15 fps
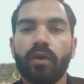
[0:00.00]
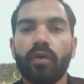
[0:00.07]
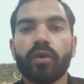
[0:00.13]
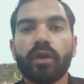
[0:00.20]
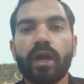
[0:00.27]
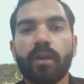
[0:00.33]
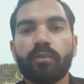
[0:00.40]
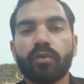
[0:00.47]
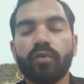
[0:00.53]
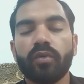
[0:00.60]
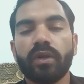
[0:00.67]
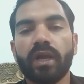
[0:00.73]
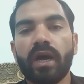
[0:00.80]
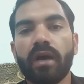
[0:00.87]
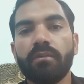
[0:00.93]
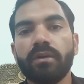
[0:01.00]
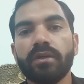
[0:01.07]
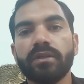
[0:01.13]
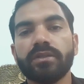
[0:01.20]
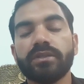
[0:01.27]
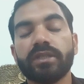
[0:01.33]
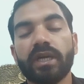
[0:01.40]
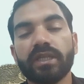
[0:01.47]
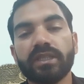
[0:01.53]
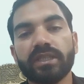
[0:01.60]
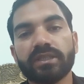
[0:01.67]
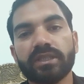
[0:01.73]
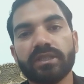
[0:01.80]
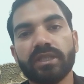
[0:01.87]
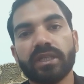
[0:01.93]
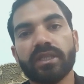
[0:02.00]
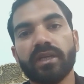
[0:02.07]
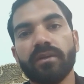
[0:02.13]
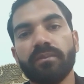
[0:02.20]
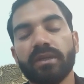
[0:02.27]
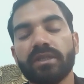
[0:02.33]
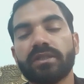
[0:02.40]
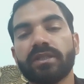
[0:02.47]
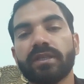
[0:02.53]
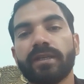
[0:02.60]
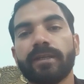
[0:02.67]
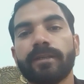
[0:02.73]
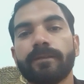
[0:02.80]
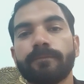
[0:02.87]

और आपको लाभ ज़्यादा से ज़्यादा मिल सके